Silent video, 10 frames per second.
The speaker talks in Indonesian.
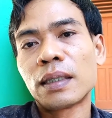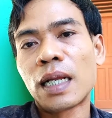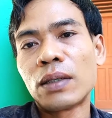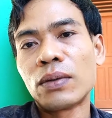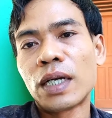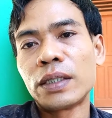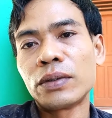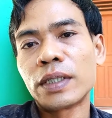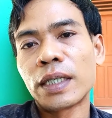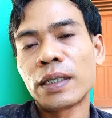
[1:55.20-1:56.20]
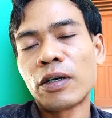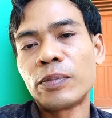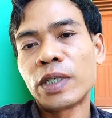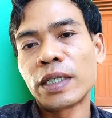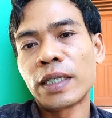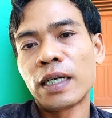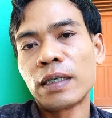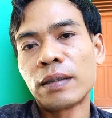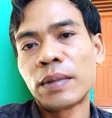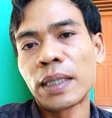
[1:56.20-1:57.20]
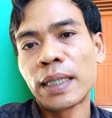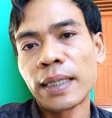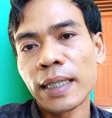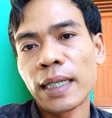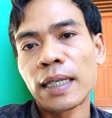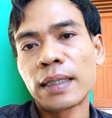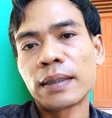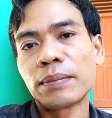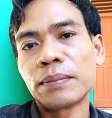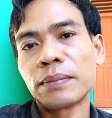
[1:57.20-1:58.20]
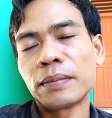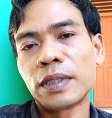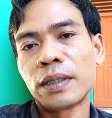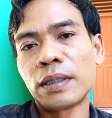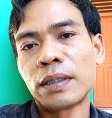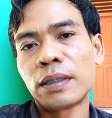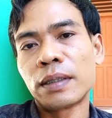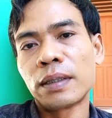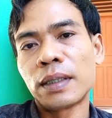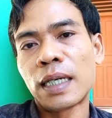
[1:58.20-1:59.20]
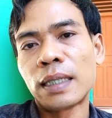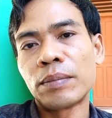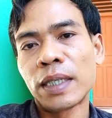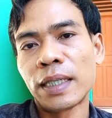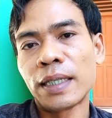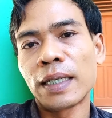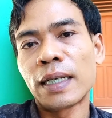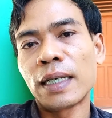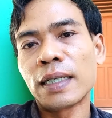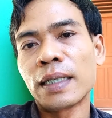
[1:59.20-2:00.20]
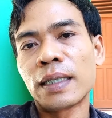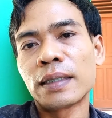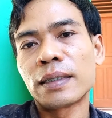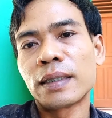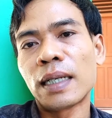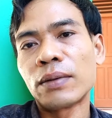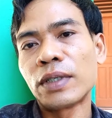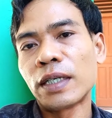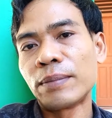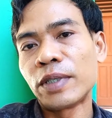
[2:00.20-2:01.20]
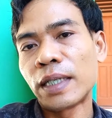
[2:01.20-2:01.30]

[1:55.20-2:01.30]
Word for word: lalu lanjut ke objek yang makin dekat eh, dan makin dekat lagi ya lalu yang lebih